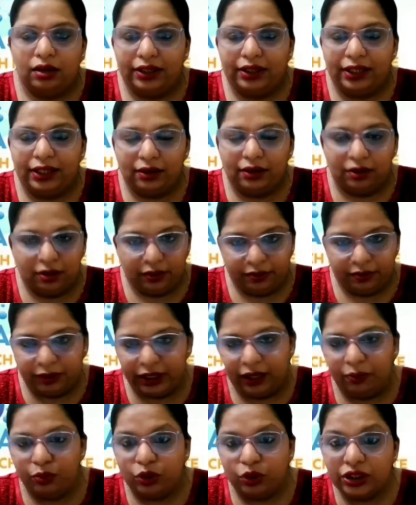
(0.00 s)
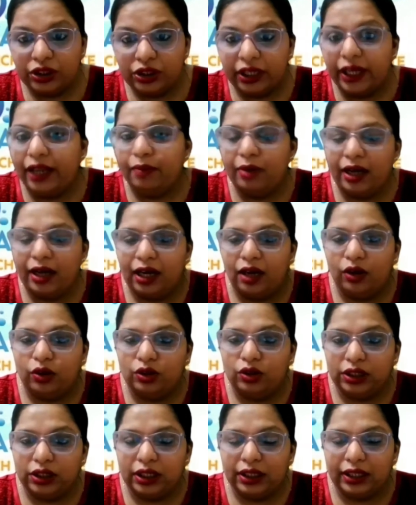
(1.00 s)
आ, मतलब मुश्किलें भरा
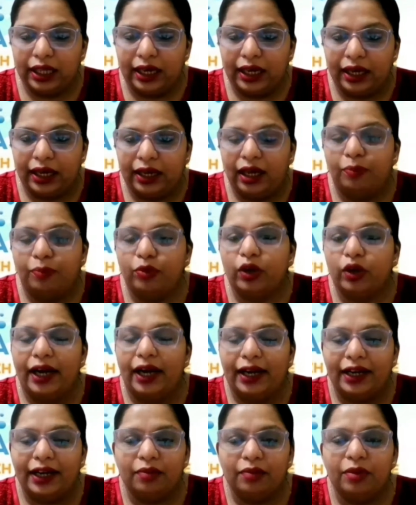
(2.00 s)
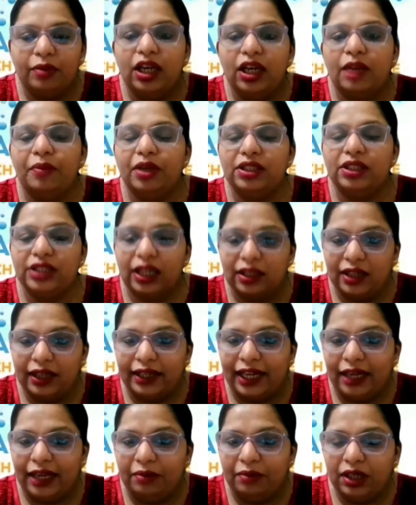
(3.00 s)
हो सकता है आपको एंट्री मिलने में
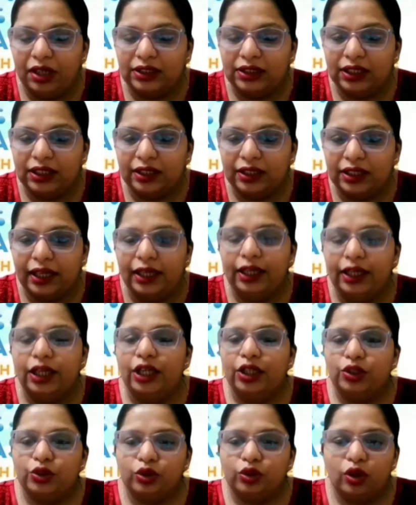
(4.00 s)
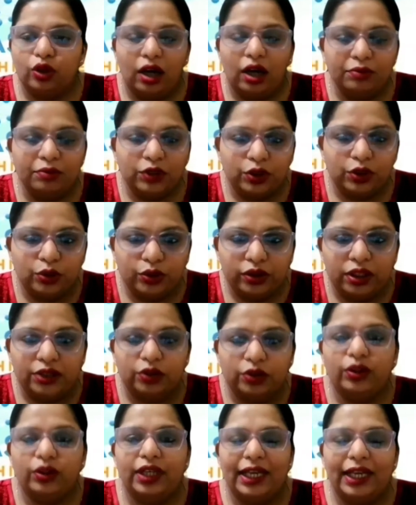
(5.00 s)
ज्यादा टाइम लग सकता है सो हम
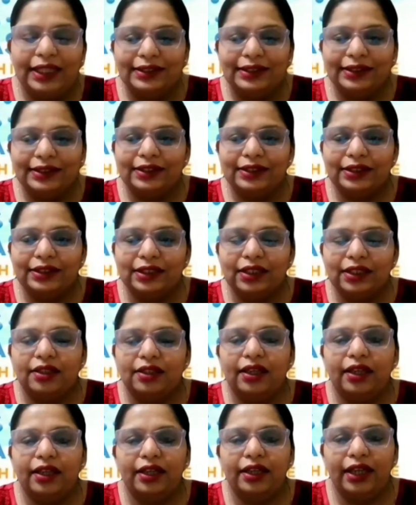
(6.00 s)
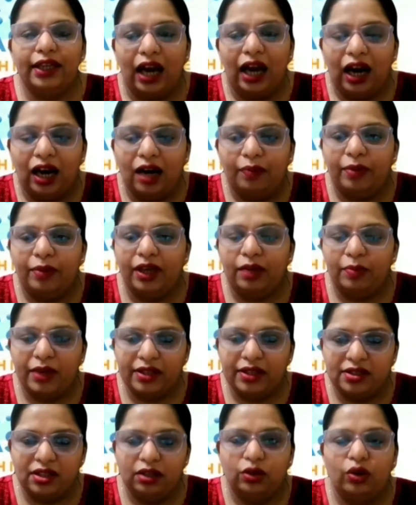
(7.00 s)
स्टूडेंट्स को यही सजेस्ट करते हैं कि आप एक
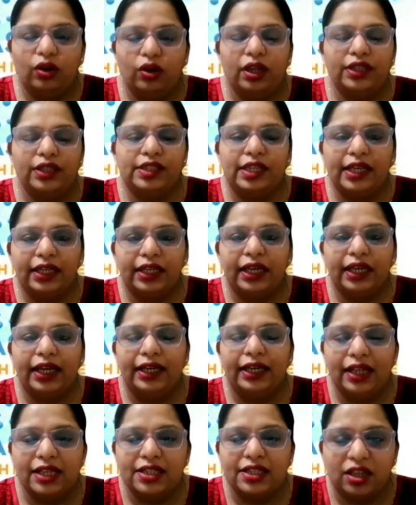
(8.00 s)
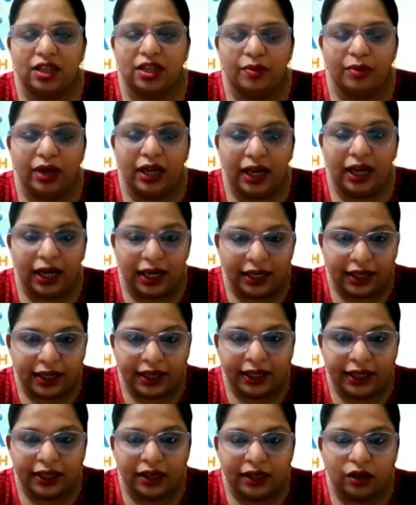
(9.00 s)
बेसिक नॉलेज लेके इंडस्ट्री में
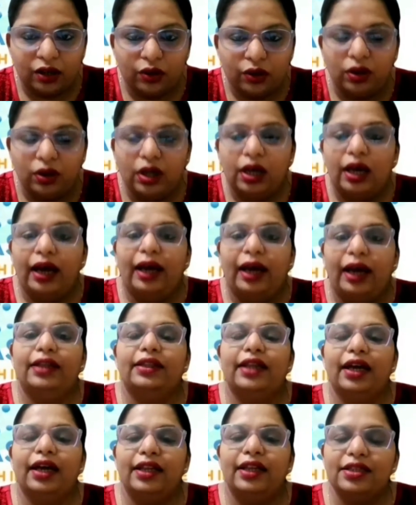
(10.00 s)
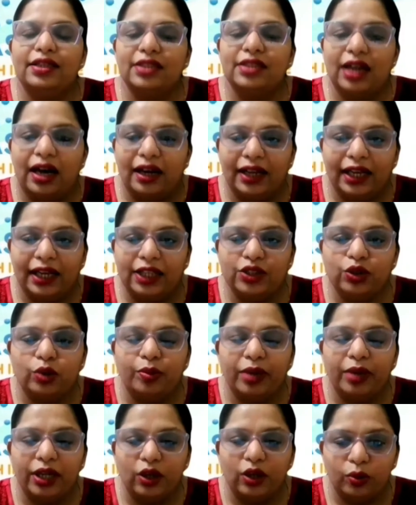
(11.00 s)
एंट्री करो एंड देन ये सारे
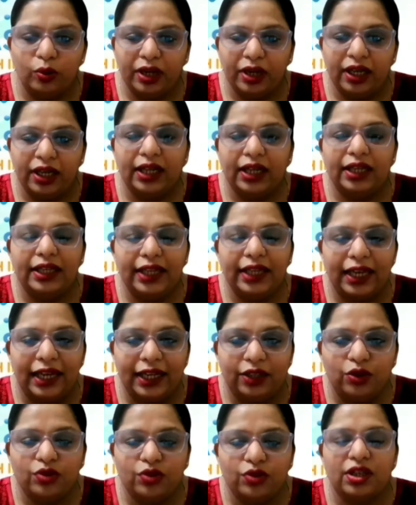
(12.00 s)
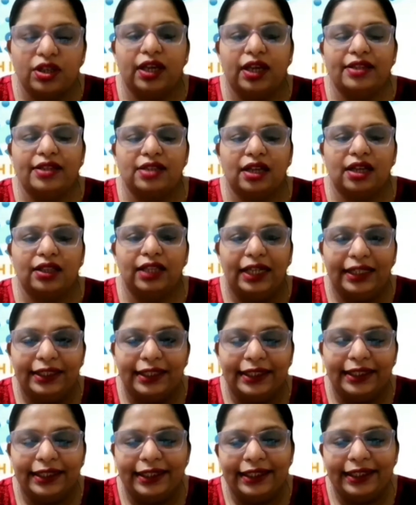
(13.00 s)
जो भी डोमेन है ये एक दूसरे के साथ
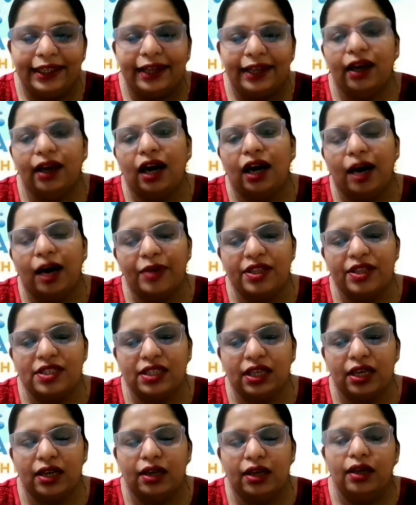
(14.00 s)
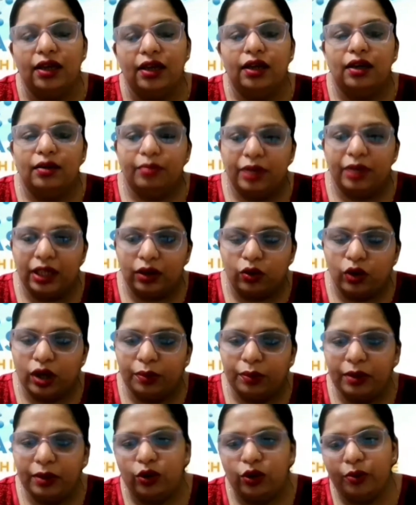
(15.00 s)
इंटरलिंग है आप इसके मतलब
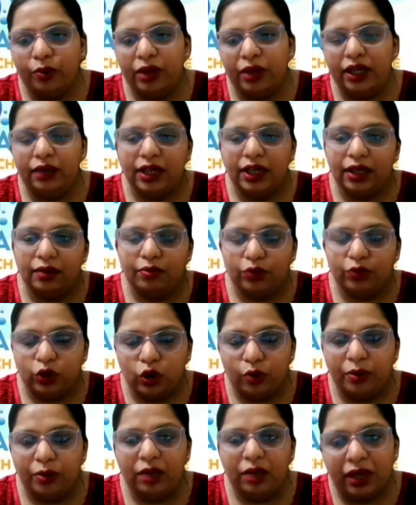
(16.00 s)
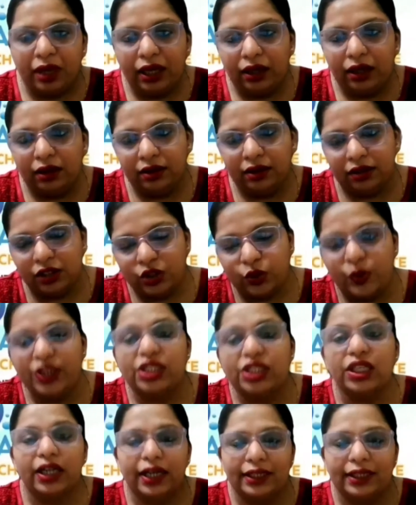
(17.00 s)
कोई भी डोमेन के डोमेन में
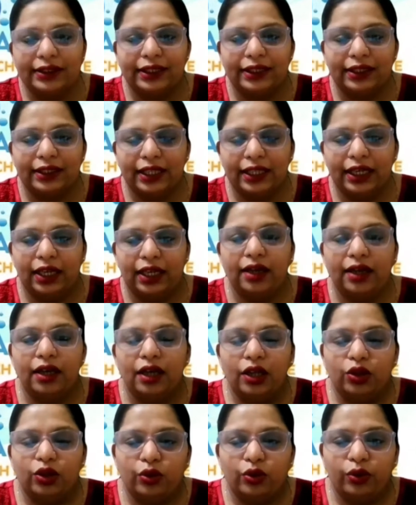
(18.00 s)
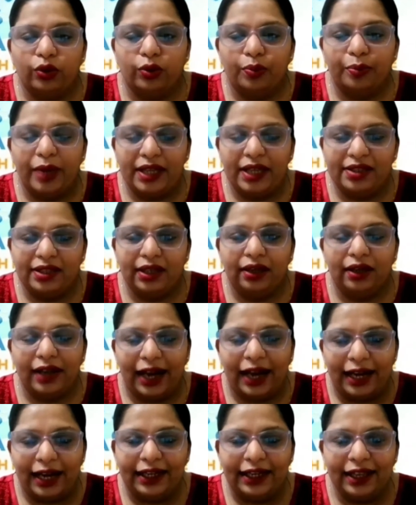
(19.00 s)
स्विच कर सकते हैं तो बेसिक
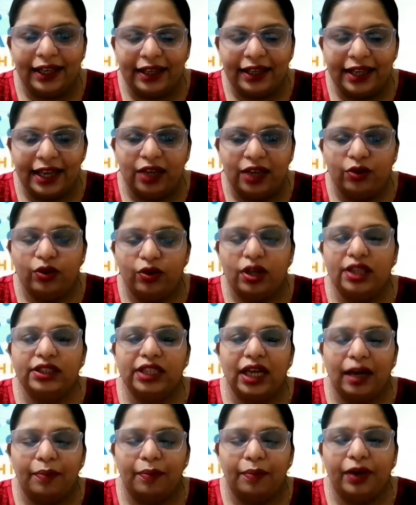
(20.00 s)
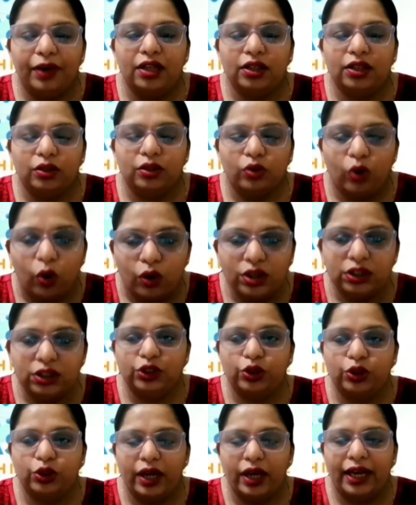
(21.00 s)
क्राइटेरिया यही होना चाहिए आपका
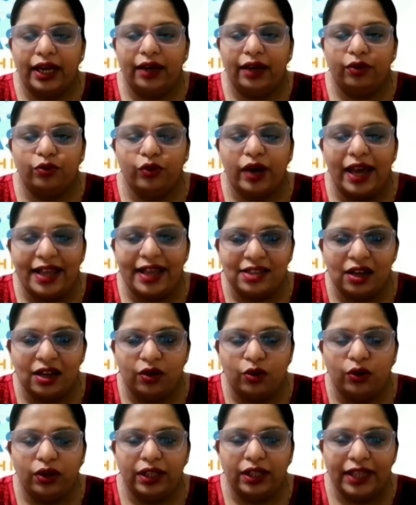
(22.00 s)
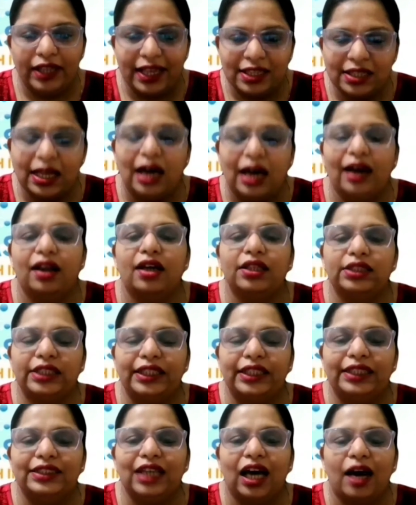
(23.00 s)
कोर्स जो है वो ऐसा हो ये सारा
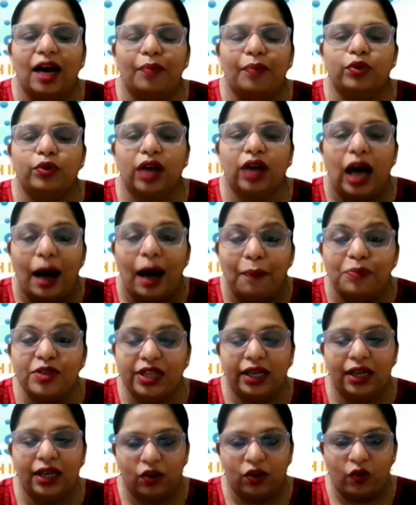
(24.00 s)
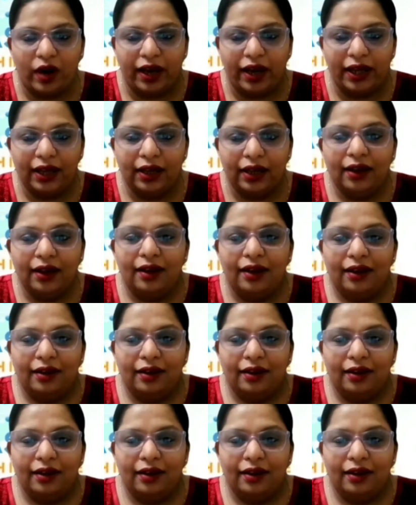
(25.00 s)
चीज आप आपसे करवाए